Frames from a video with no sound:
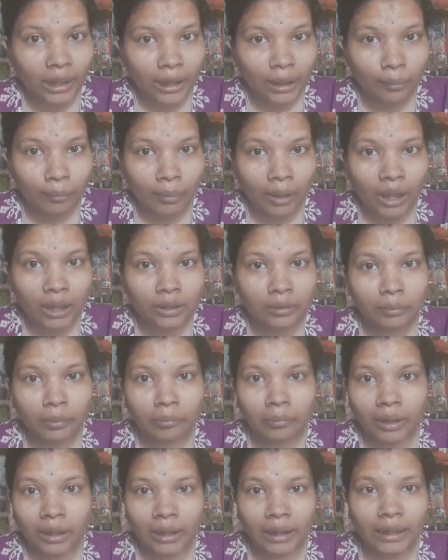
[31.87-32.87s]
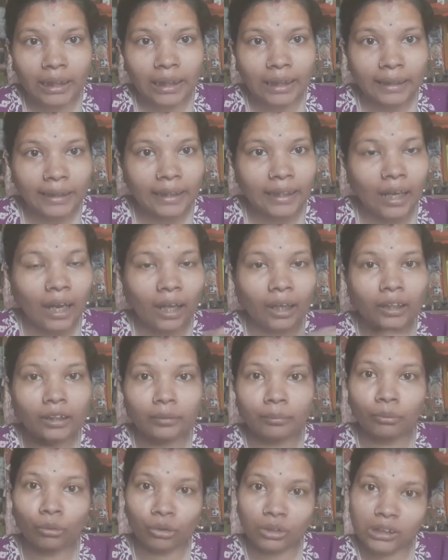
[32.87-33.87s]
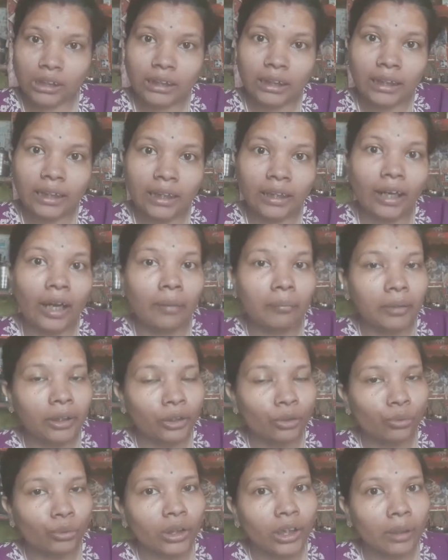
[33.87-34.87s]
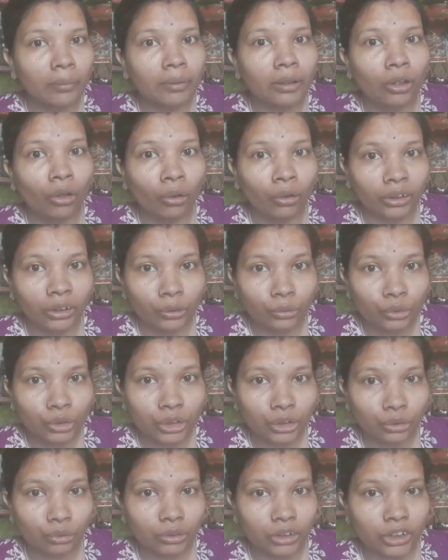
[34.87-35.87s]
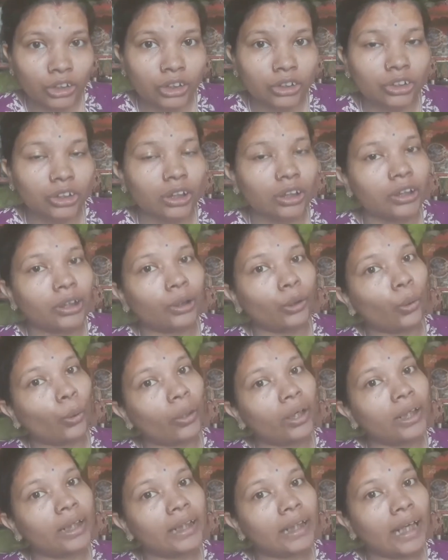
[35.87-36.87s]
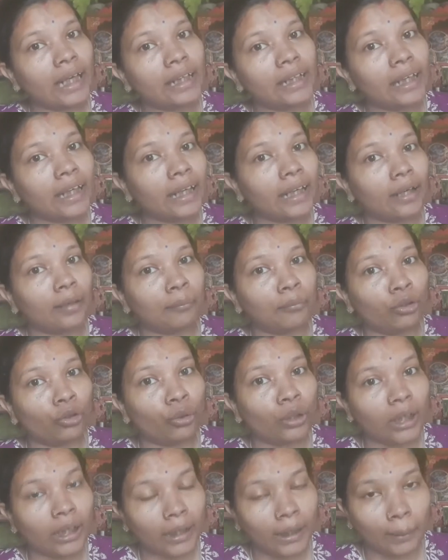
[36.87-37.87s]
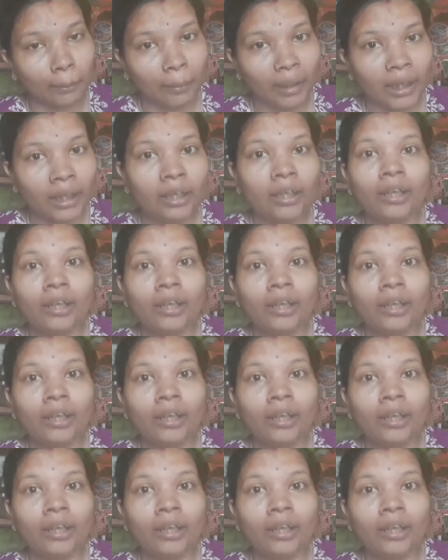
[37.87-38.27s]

के बाद भी मेरे घर की हालत बहुत ज़्यादा ख़राब है क्योंकि अभी लॉकडाउन सिचुएशन चल रहा है क्वारंटाइन है हम लोग घर में